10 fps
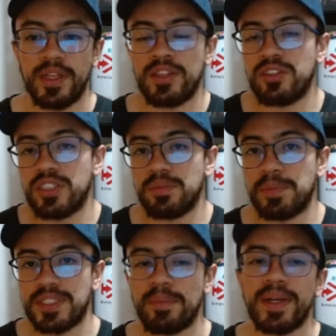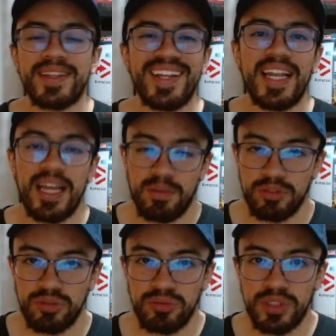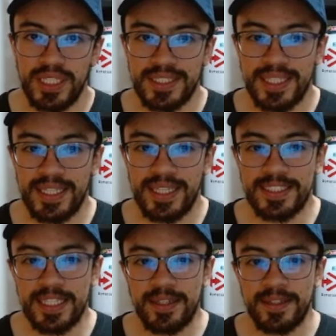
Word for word: Entonces por esta parte le damos un 10 de 10.